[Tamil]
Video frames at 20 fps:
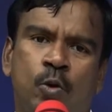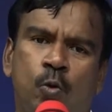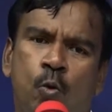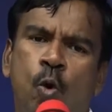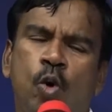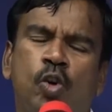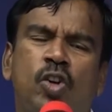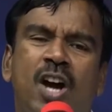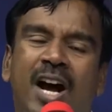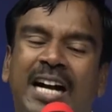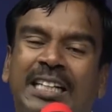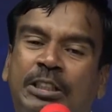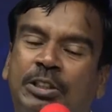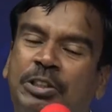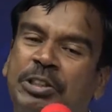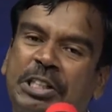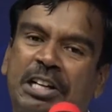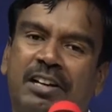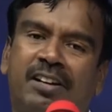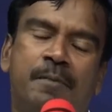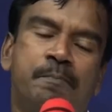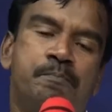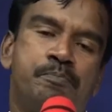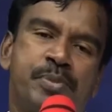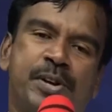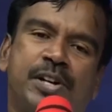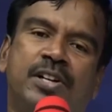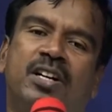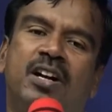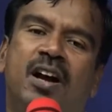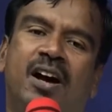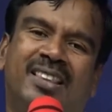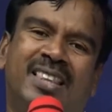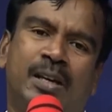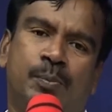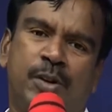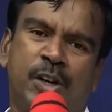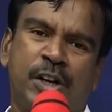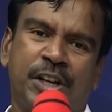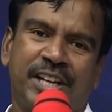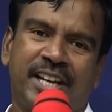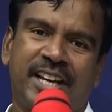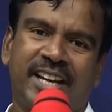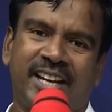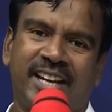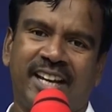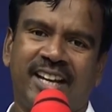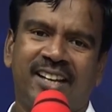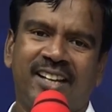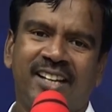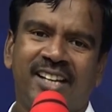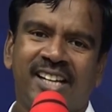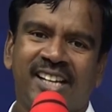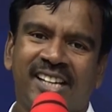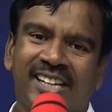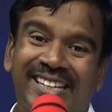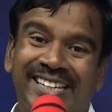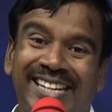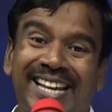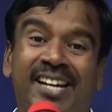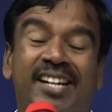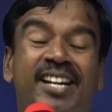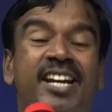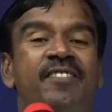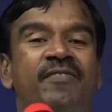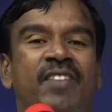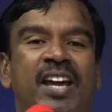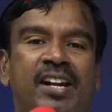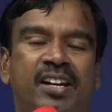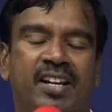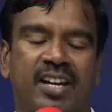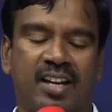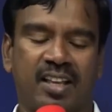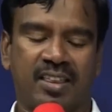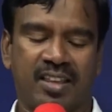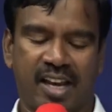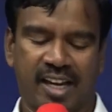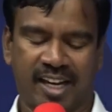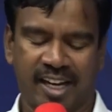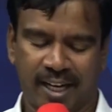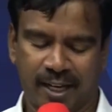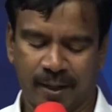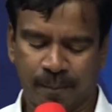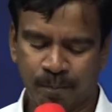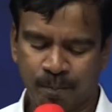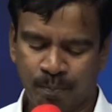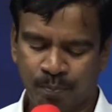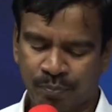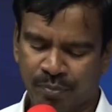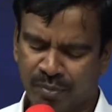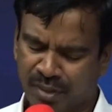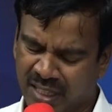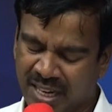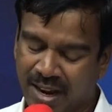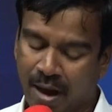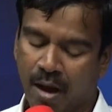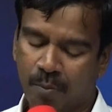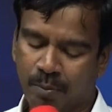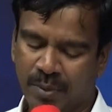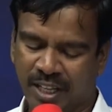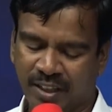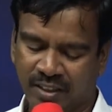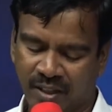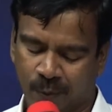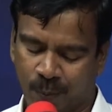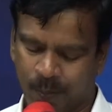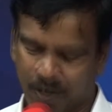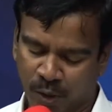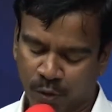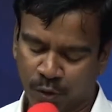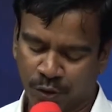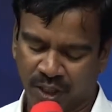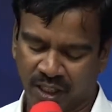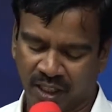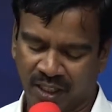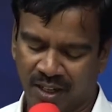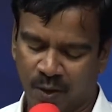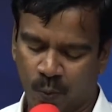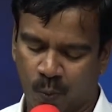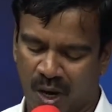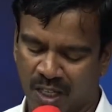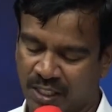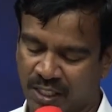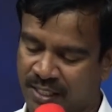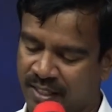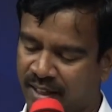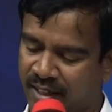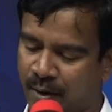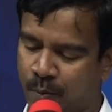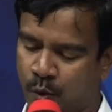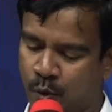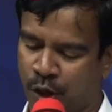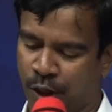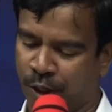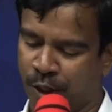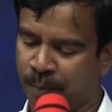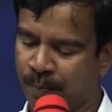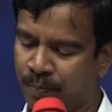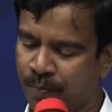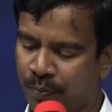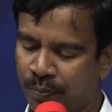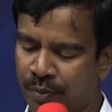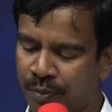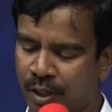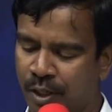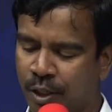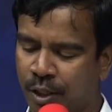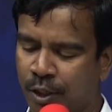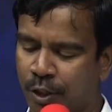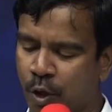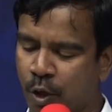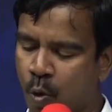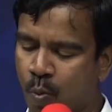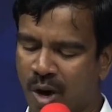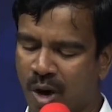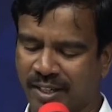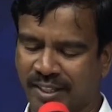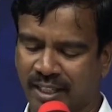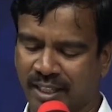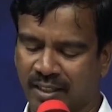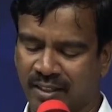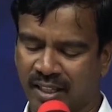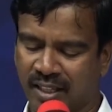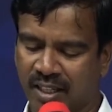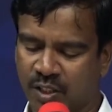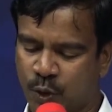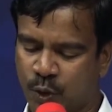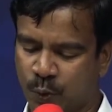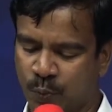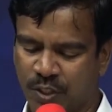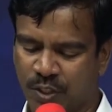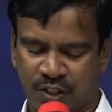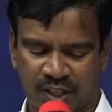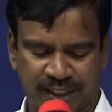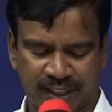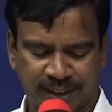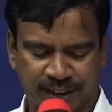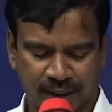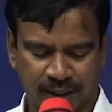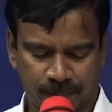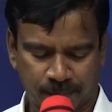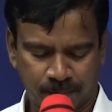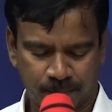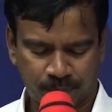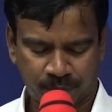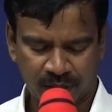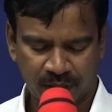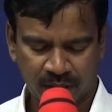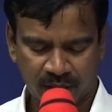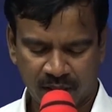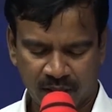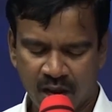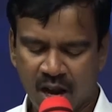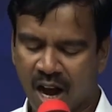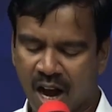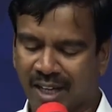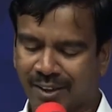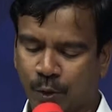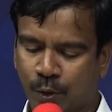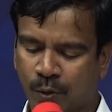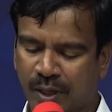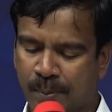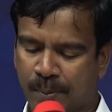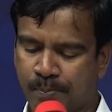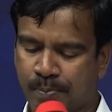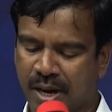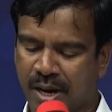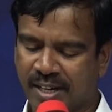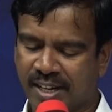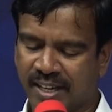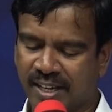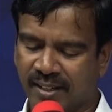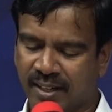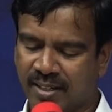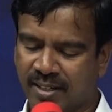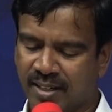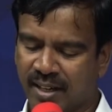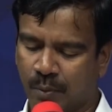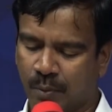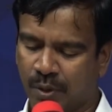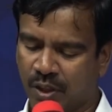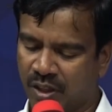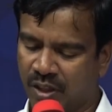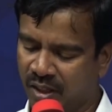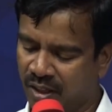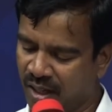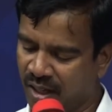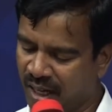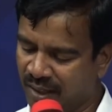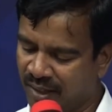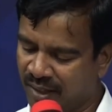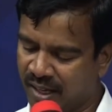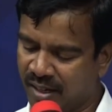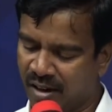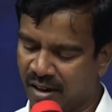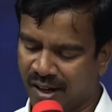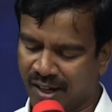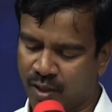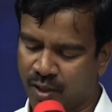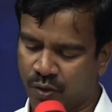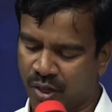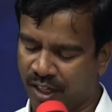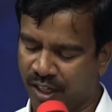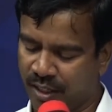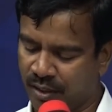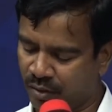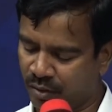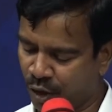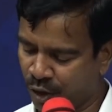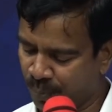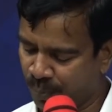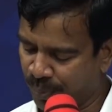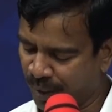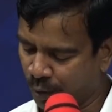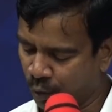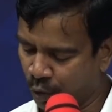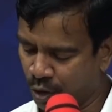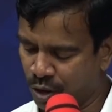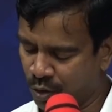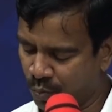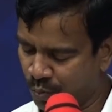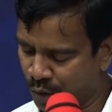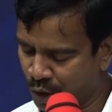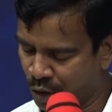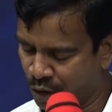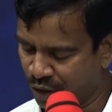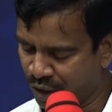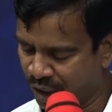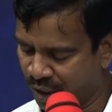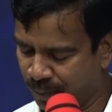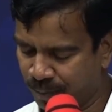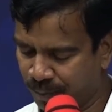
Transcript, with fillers: ஒரு அக்ஷரம் பிறழாதபடிக்கு நிறைவேறினதை நாம் இந்த பகுதிகளில் வாசிக்க முடியும் யோவான் எழுதின சுவிசேஷம் அதனுடைய பனிரெண்டாவது அதிகாரத்தை திருப்பிக் கொள்ளும் பொழுது